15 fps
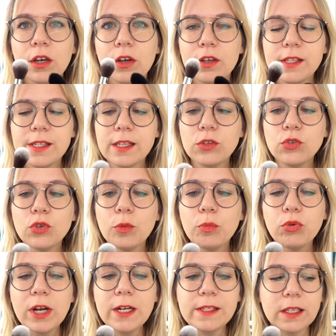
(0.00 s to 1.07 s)
Euh, ces deux
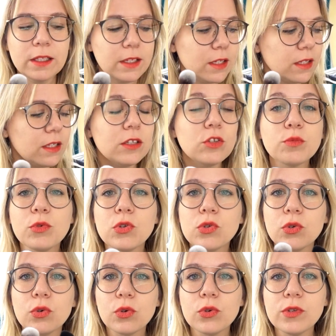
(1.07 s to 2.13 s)
poils synthétiques, je me
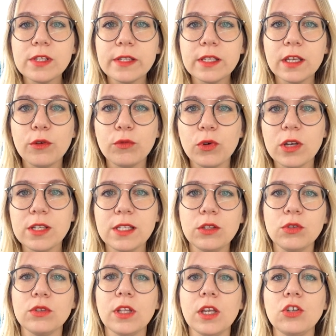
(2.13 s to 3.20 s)
suis aussi efforcée
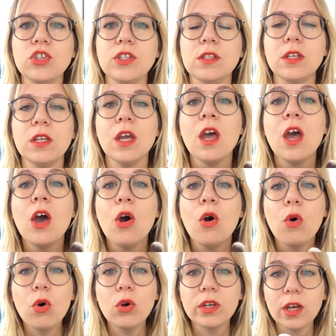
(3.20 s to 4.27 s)
de n'acheter
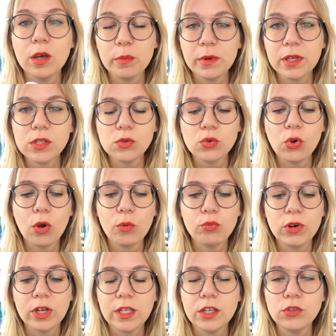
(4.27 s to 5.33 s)
aucun pinceau en
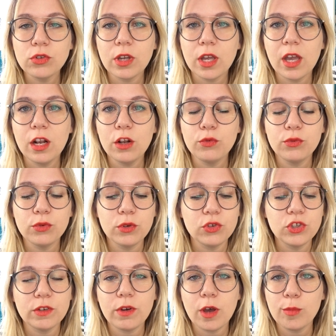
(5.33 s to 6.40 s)
poil naturel vu que
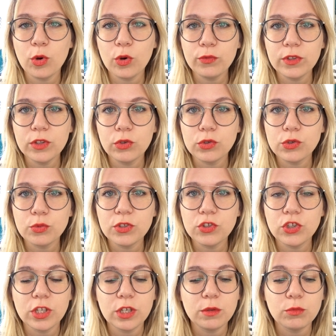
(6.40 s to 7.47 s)
j'ai vraiment envie de
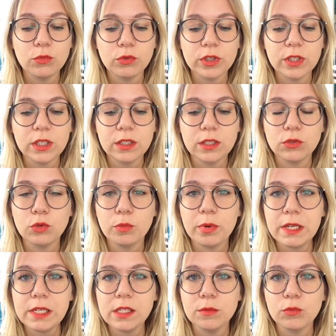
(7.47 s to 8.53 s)
switcher mon kit et de
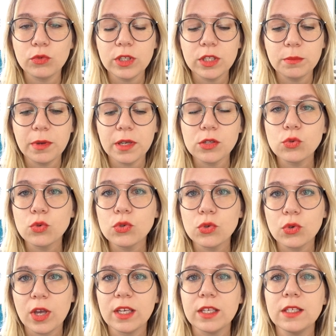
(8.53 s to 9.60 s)
passer mon kit pinceau
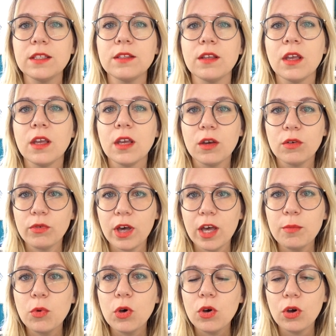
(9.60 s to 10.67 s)
sur un kit
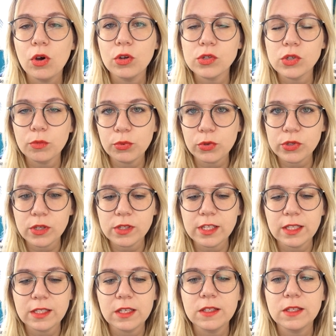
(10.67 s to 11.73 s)
vraiment 100% euh,
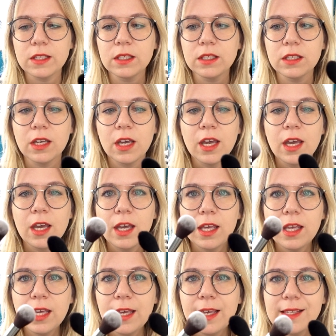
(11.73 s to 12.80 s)
synthétique.
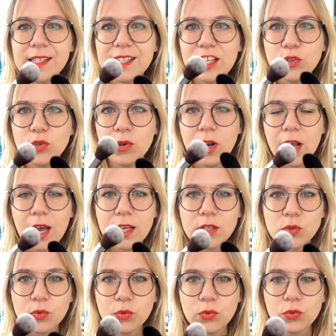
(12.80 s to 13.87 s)
Et ces deux-là
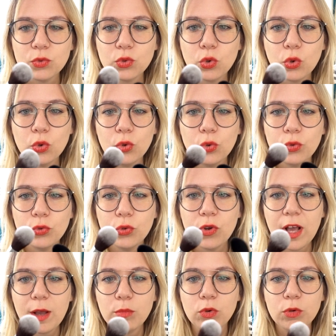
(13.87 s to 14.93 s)
sont trop de
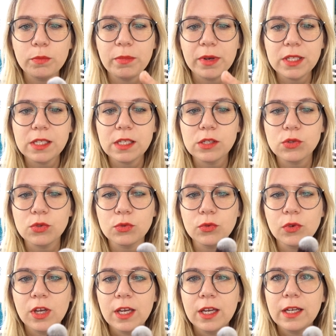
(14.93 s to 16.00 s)
la bombe parce qu'ils sont
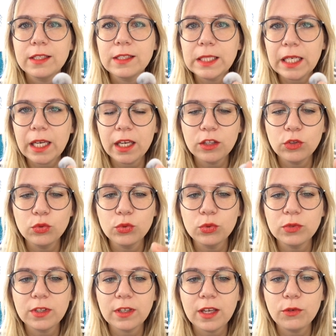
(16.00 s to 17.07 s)
très doux,
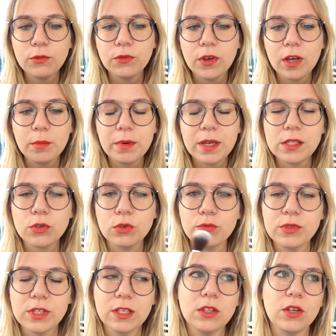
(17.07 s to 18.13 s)
très fins parce que
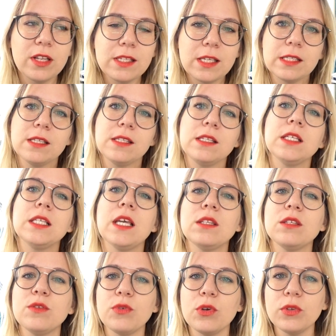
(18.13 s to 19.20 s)
vous savez dans les synthétiques il y a
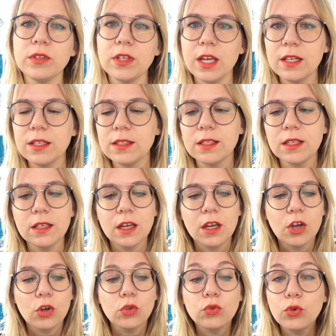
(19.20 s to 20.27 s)
différentes qualités
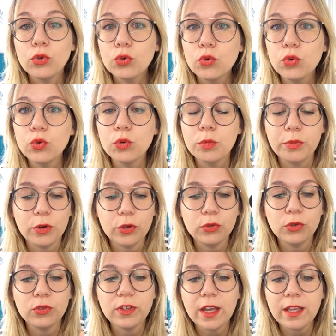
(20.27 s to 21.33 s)
de coupe,
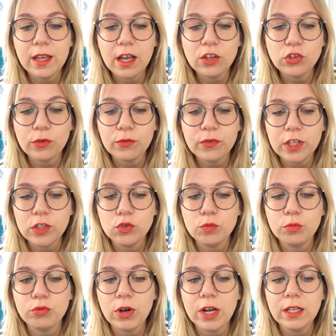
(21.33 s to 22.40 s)
de taillage en fait du
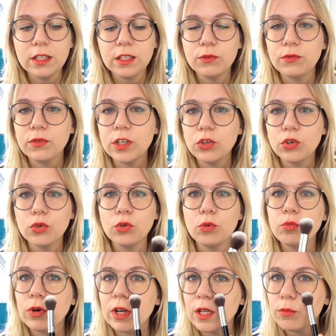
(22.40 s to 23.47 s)
poil qui fait que le
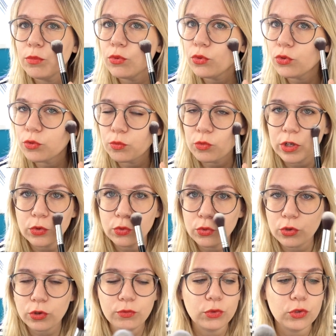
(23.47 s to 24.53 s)
poil est plus ou moins doux
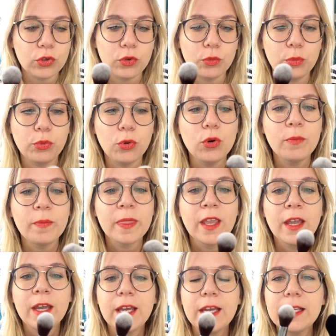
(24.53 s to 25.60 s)
sur votre peau
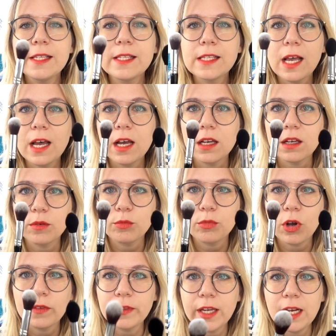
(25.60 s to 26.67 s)
et ça
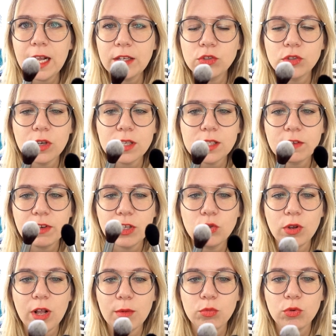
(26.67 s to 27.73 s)
en highlighter, ça va être
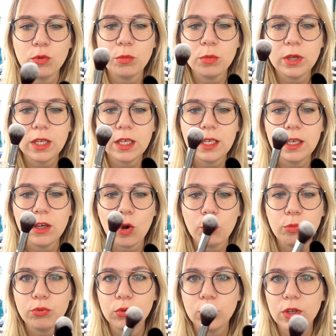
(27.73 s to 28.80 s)
de la bombe. Et en
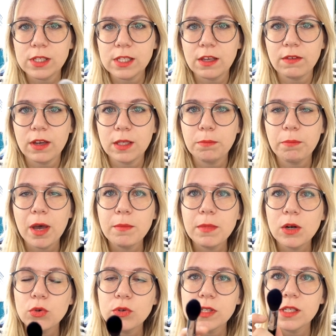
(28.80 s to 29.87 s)
poudre, ça va être pas
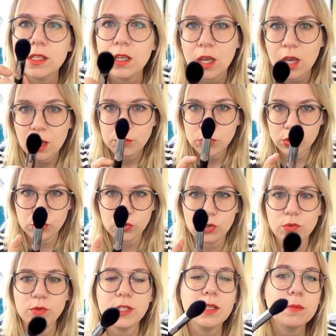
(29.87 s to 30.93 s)
mal aussi. Parce que
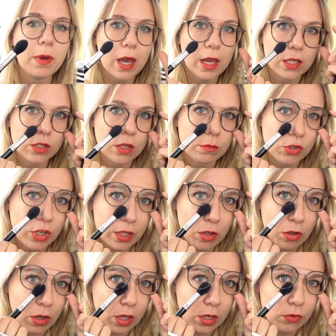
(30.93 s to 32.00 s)
celui-ci, par exemple,
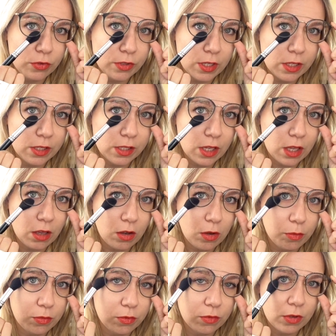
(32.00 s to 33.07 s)
j'adorerais l'utiliser.
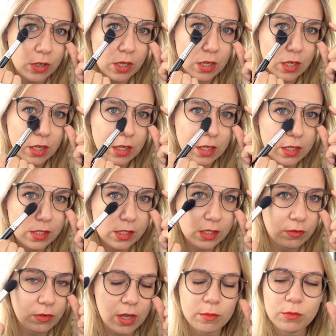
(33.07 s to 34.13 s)
Hop,
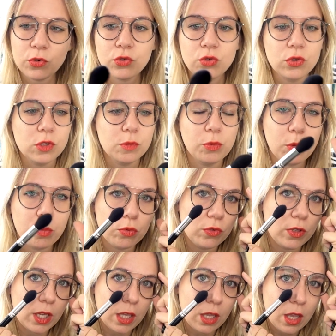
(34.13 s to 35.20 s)
ici vraiment juste pour
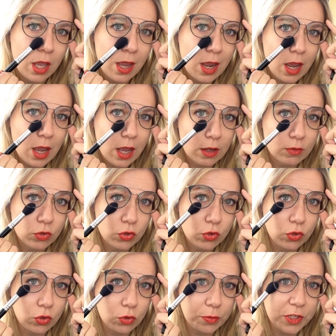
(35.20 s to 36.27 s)
poudrer un
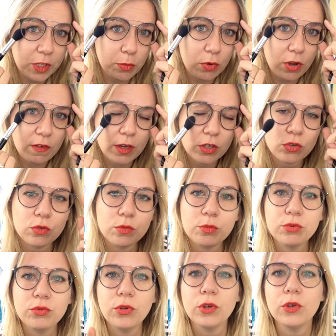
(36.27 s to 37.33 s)
tout petit peu avec une
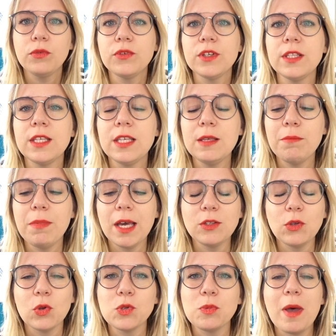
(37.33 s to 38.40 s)
poudre fine hyper
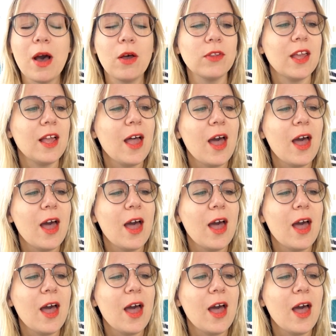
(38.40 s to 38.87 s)
transparente.